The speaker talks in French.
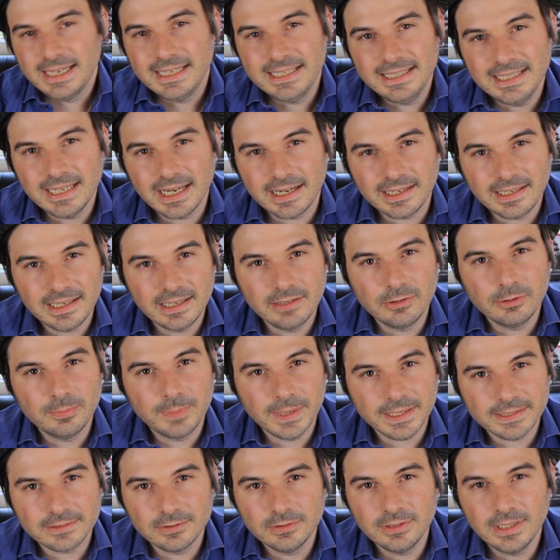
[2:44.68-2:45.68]
Il n'y a rien de
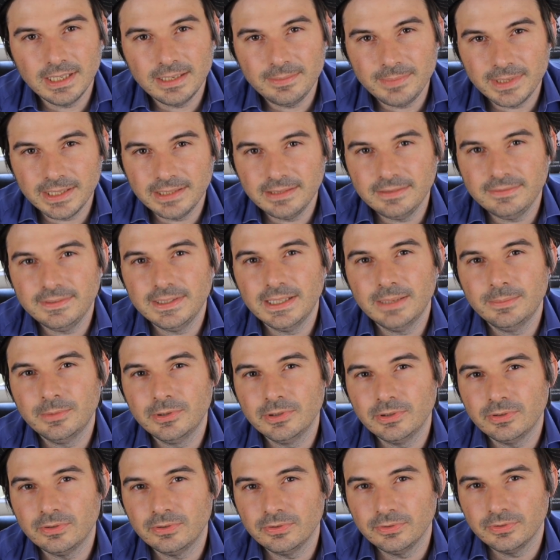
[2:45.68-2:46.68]
personnel, bien
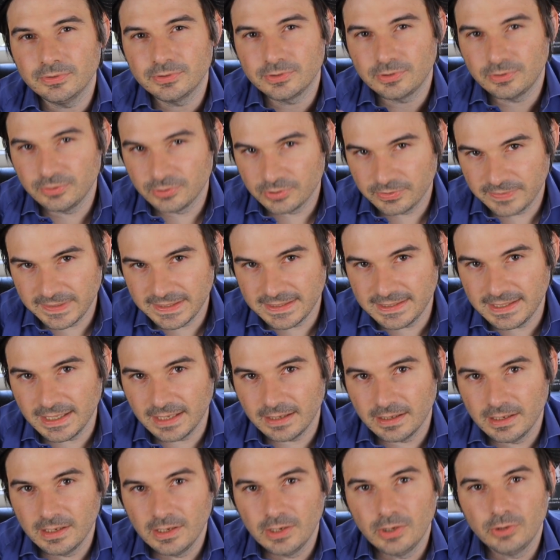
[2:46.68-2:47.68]
évidemment, dans ce que je vais
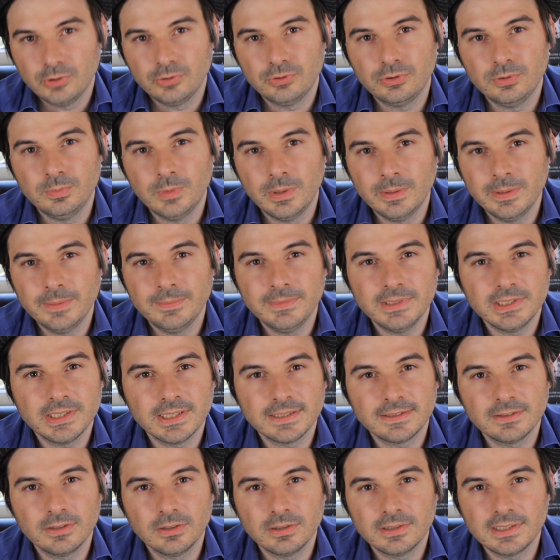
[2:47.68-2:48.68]
dire. Je suis moi-même déjà
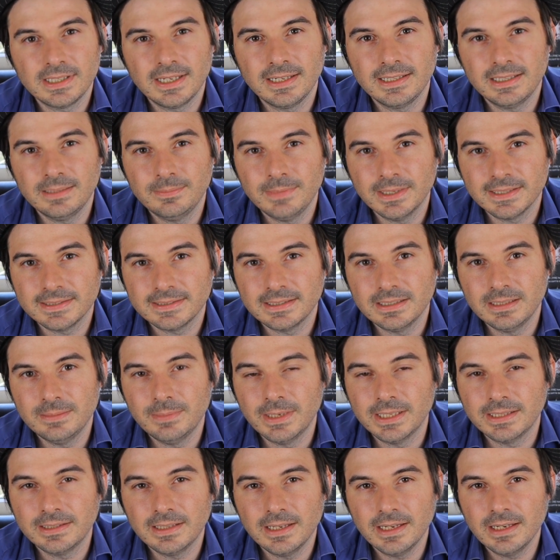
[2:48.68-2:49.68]
sorti avec des mères
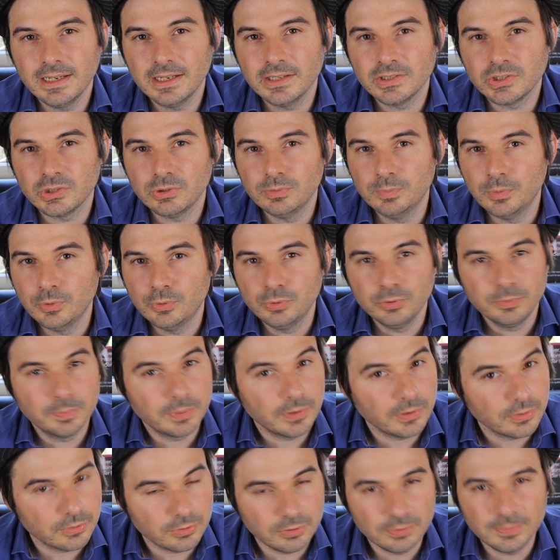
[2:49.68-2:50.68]
célibataires, j'ai eu beaucoup de
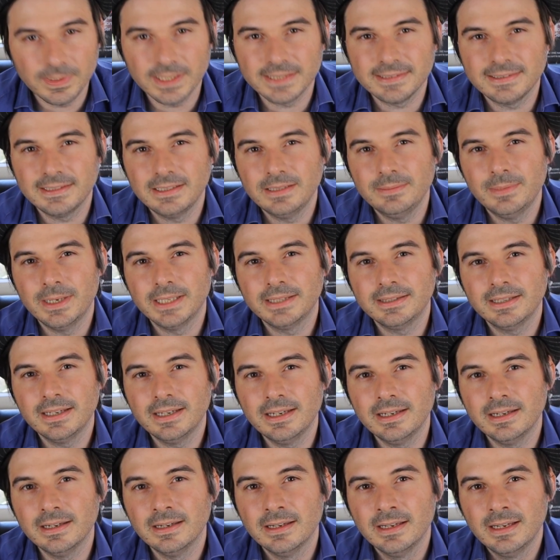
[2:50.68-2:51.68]
plans cul mères
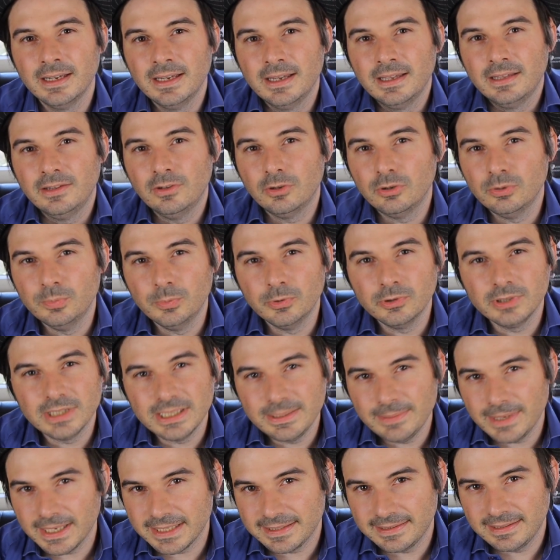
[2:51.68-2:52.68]
célibataires. Dans le monde
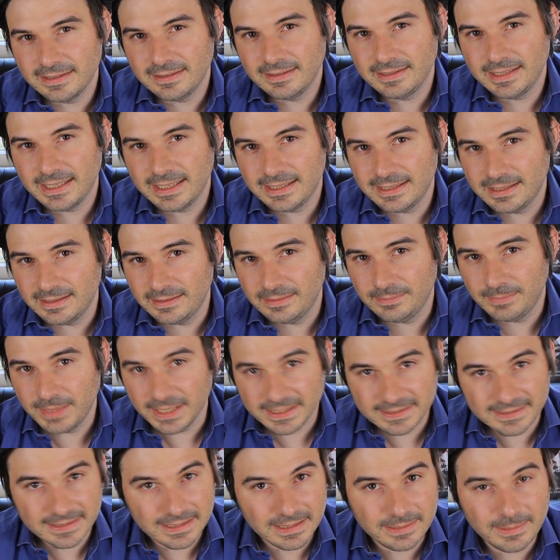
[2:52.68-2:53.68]
libertin, il y a des
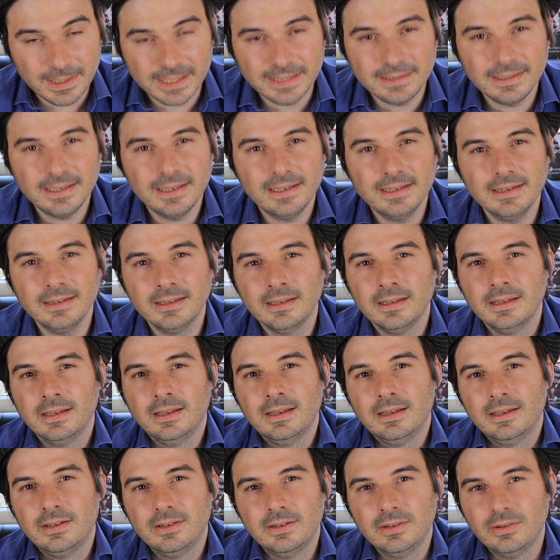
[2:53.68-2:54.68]
mères célibataires.
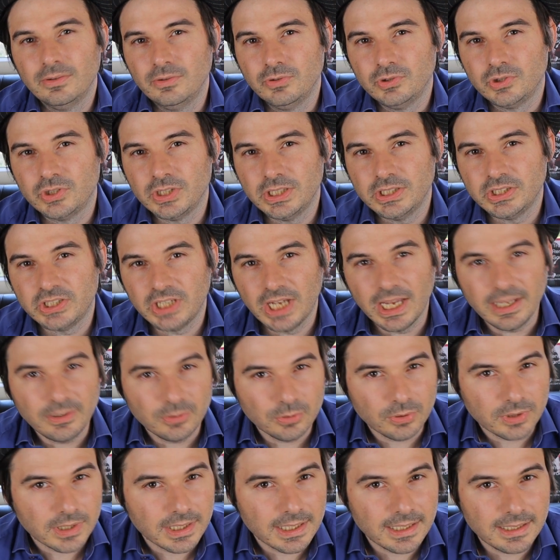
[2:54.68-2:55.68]
Euh, j'ai
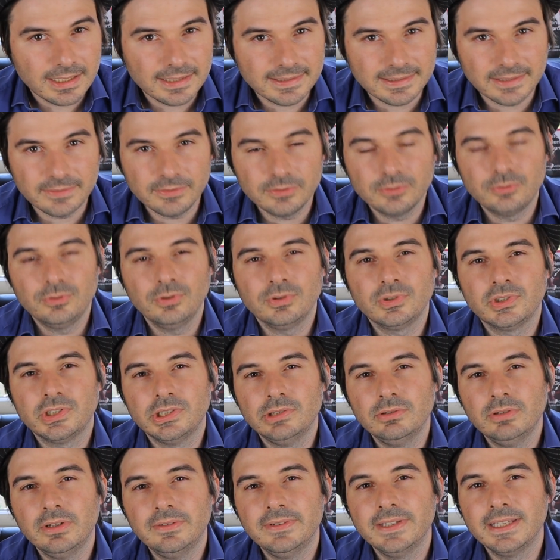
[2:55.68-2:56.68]
adoré les aventures que j'ai
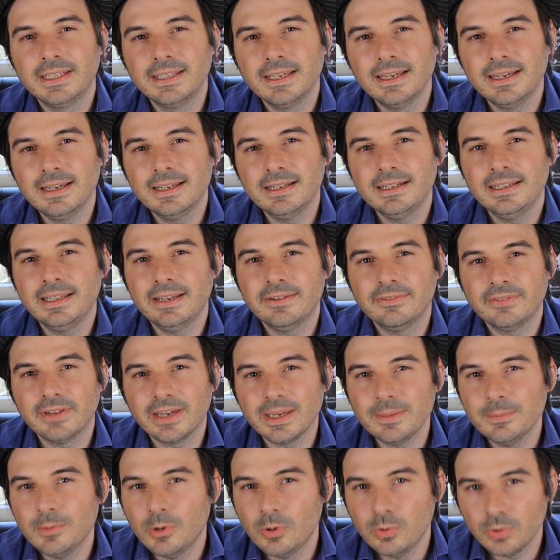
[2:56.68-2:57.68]
eues avec elles, il n'y a
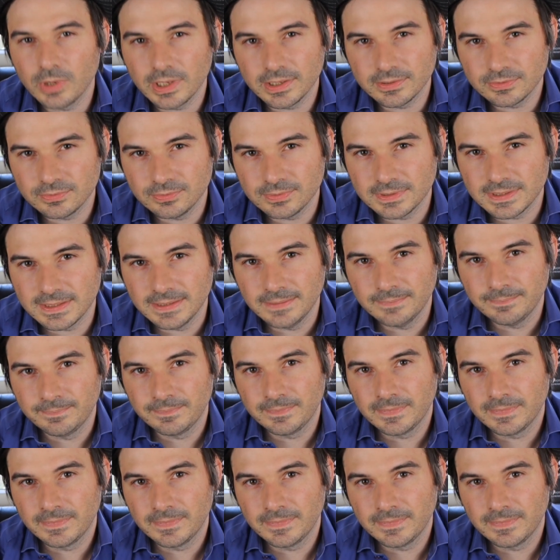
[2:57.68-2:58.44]
vraiment aucun souci.